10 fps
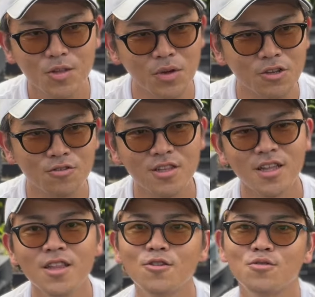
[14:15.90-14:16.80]
まあ、いろんな
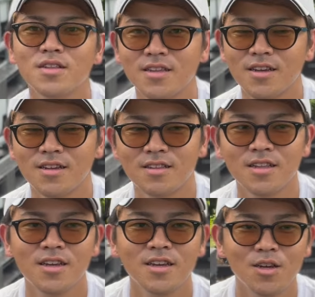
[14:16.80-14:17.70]
種を植えて
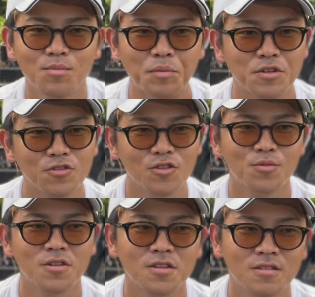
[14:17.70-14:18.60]
で、まあ、未生で
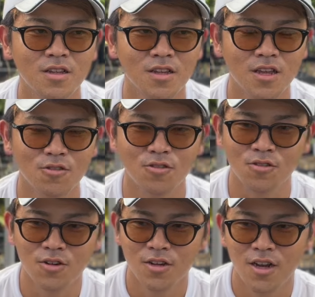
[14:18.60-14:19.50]
もですね結
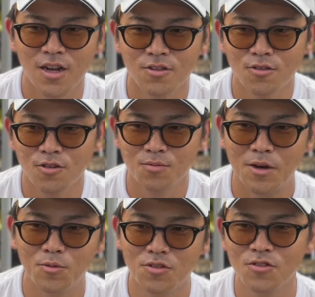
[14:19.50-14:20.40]
構あの、
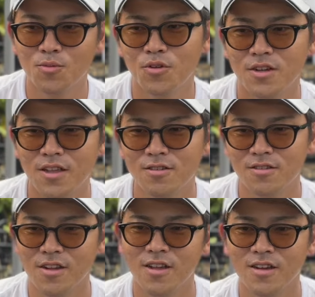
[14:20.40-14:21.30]
まあ、面白いものが出る
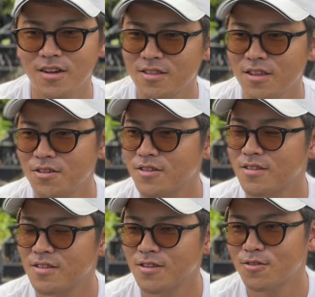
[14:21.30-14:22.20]
んじゃないかっていうで
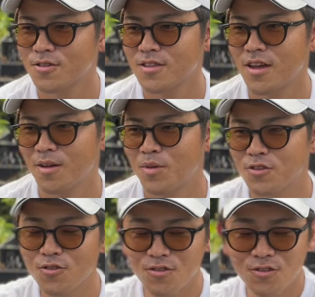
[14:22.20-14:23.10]
すねそういった、まあ、
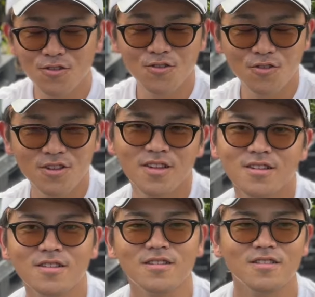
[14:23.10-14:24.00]
中長期
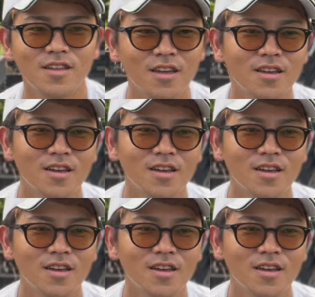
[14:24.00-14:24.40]
的なですね、